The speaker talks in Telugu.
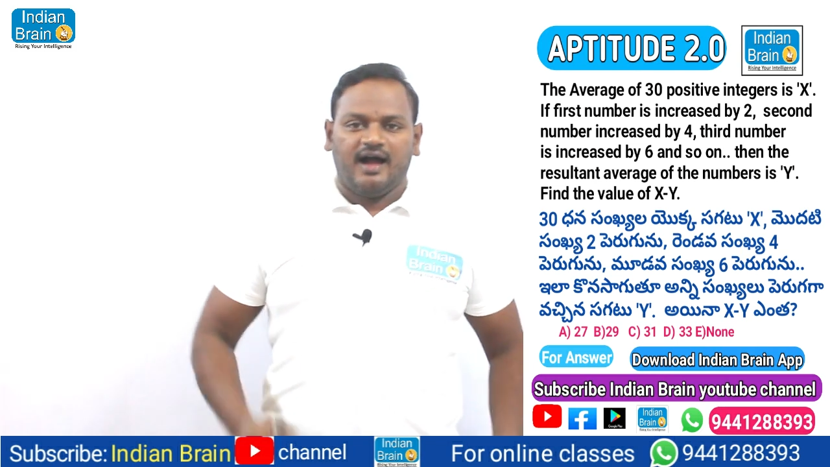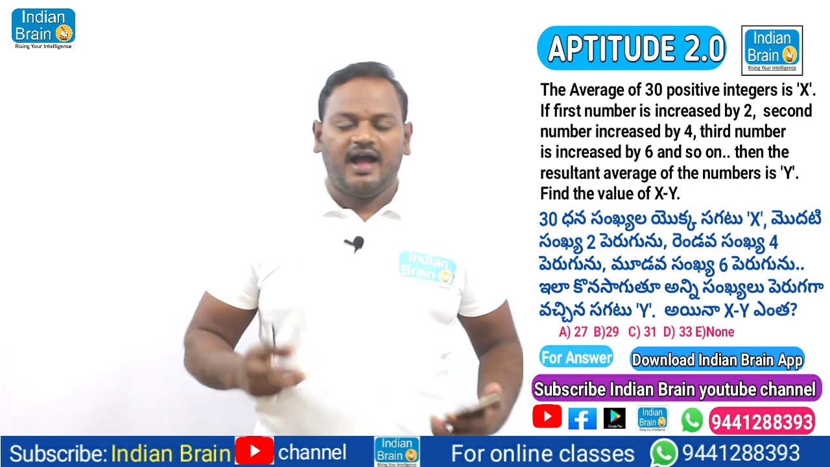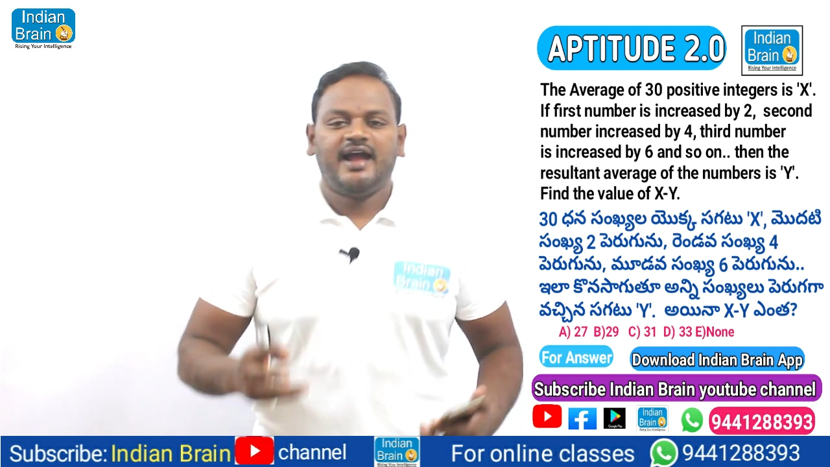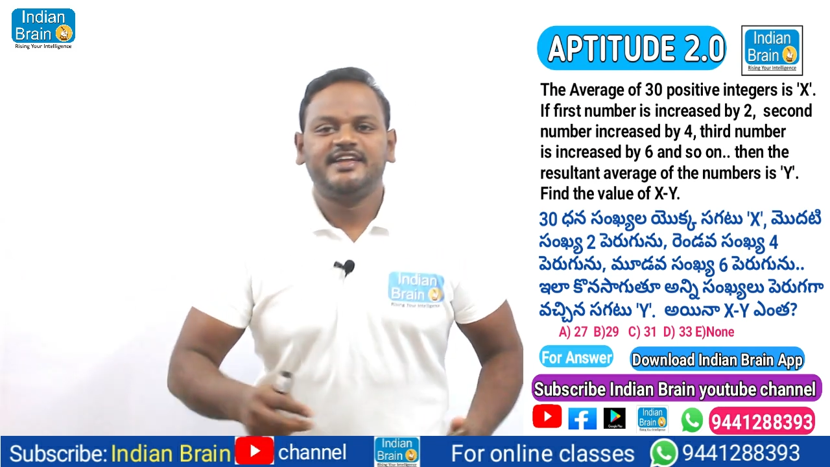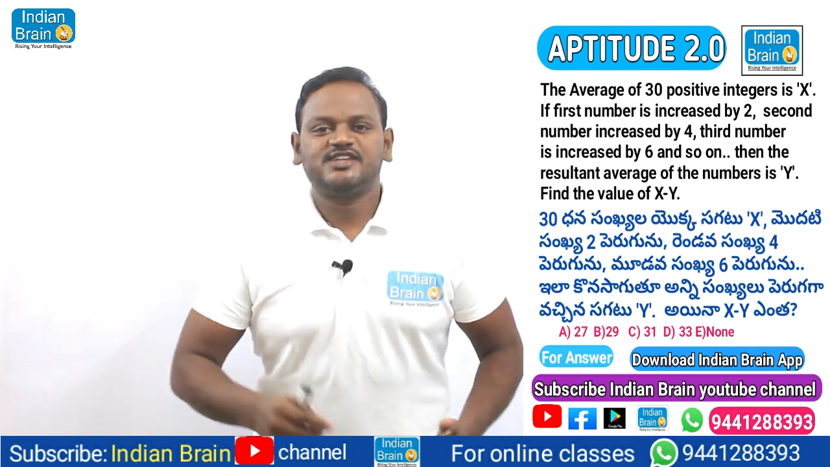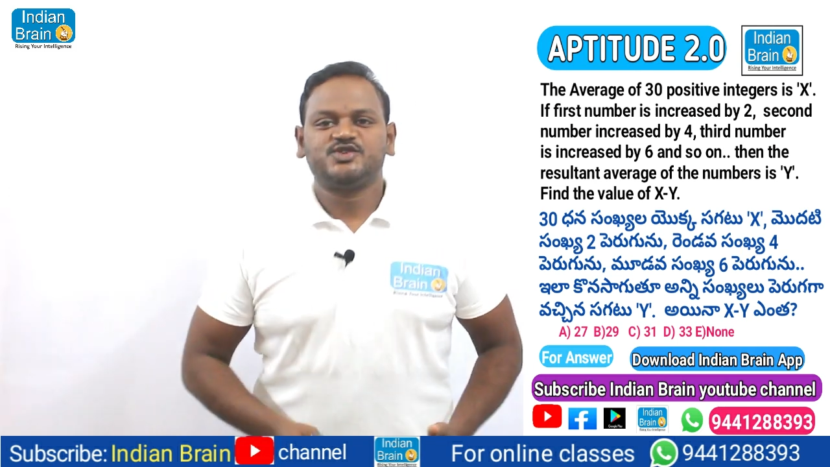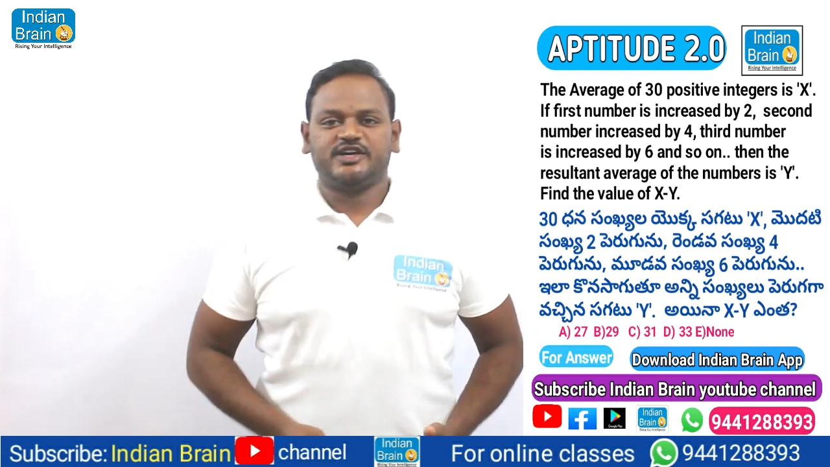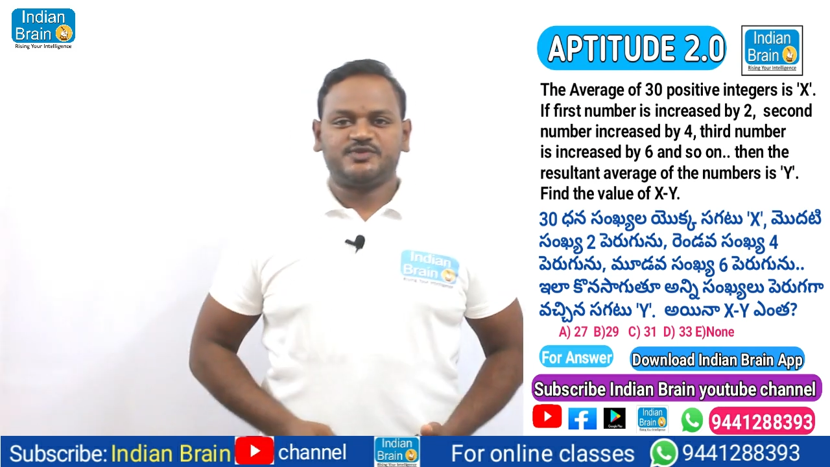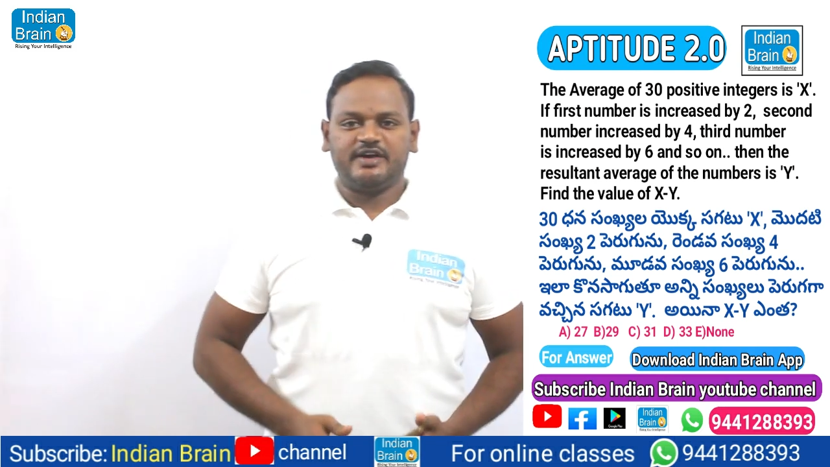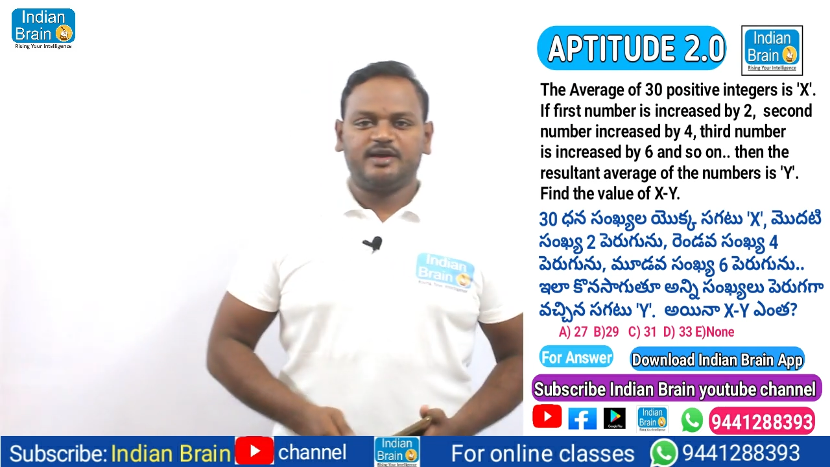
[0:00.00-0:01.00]
హై డియర్
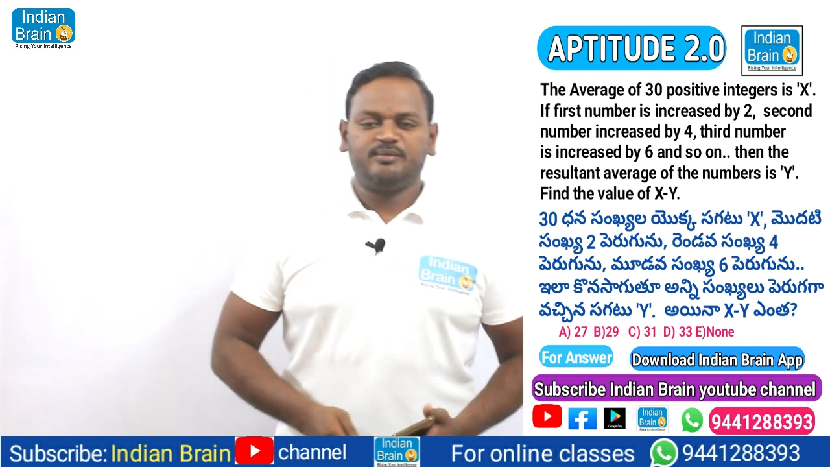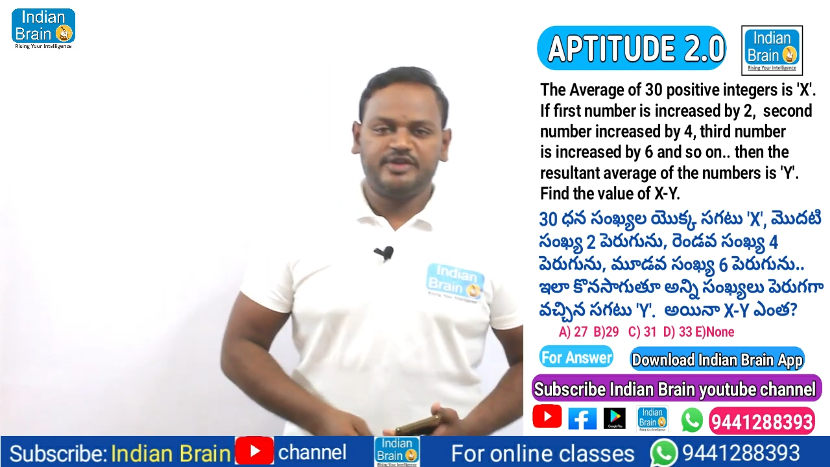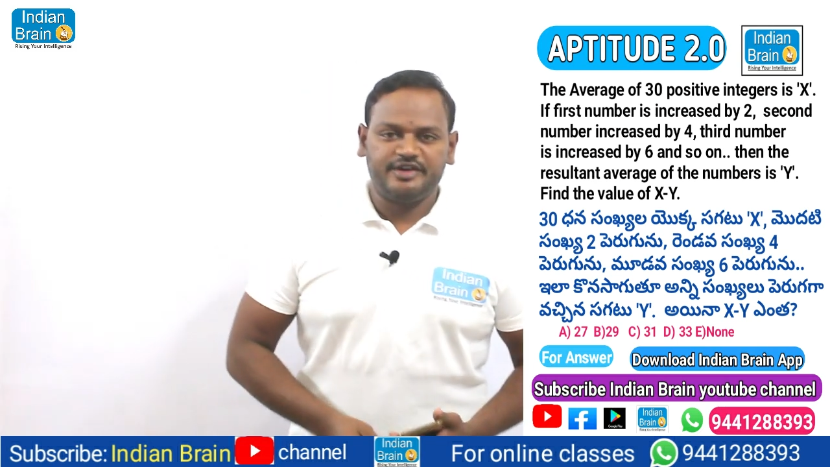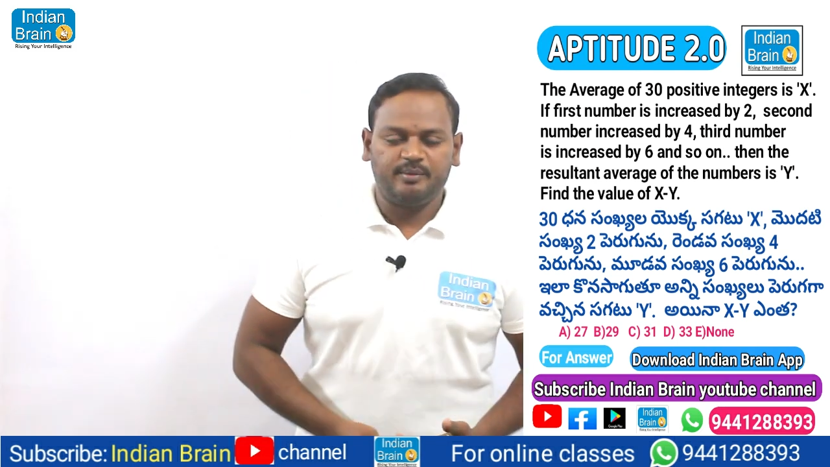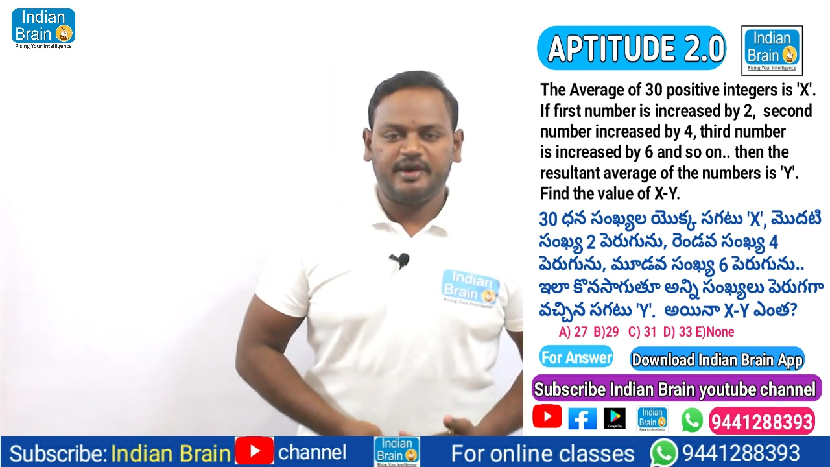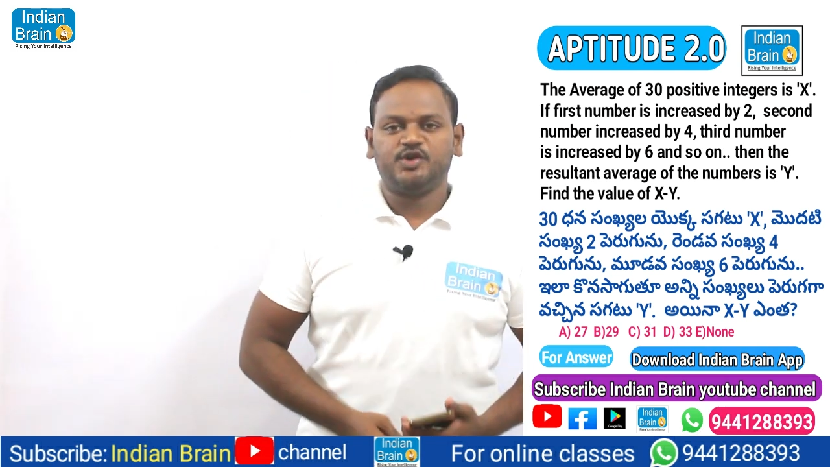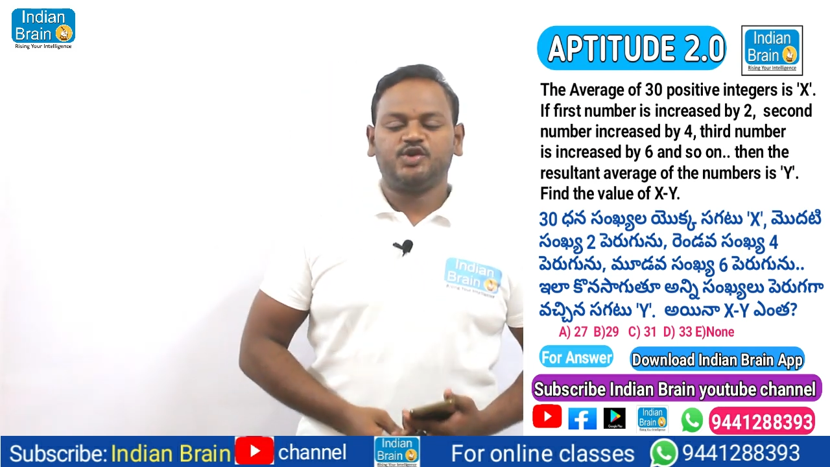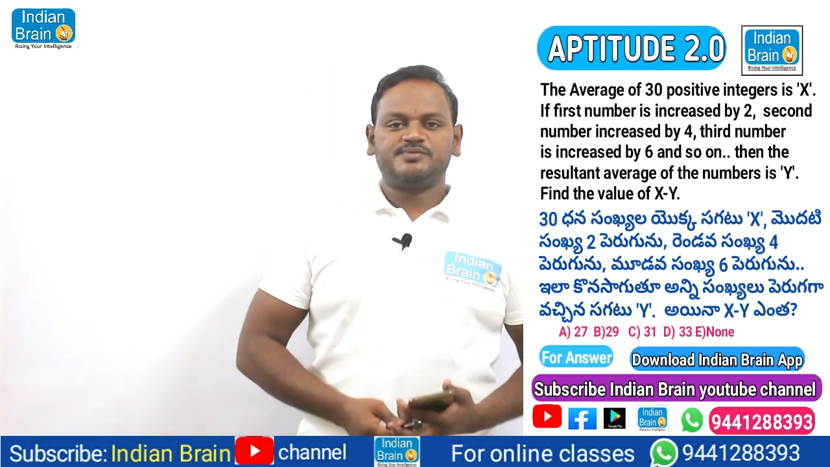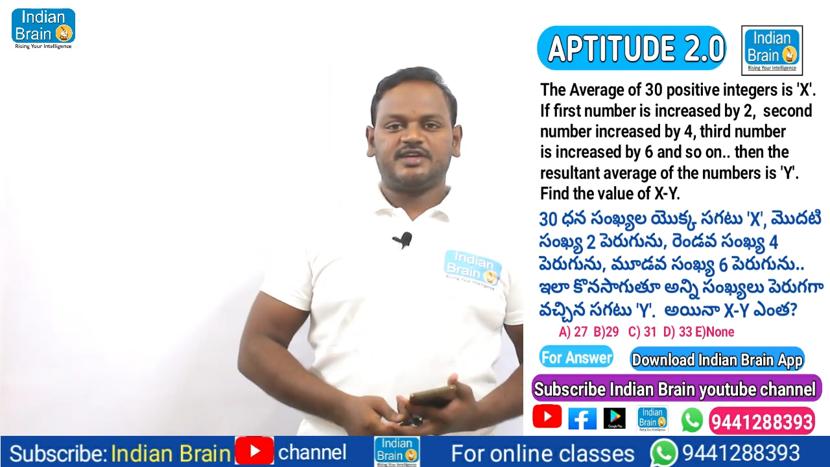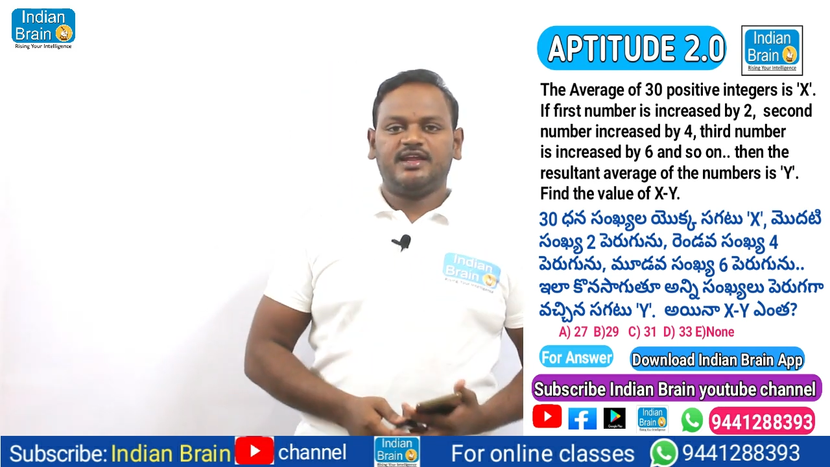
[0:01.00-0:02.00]
స్టూడెంట్స్ వెల్కమ్ టు ఇండియన్ బ్రెయిన్ యూట్యూబ్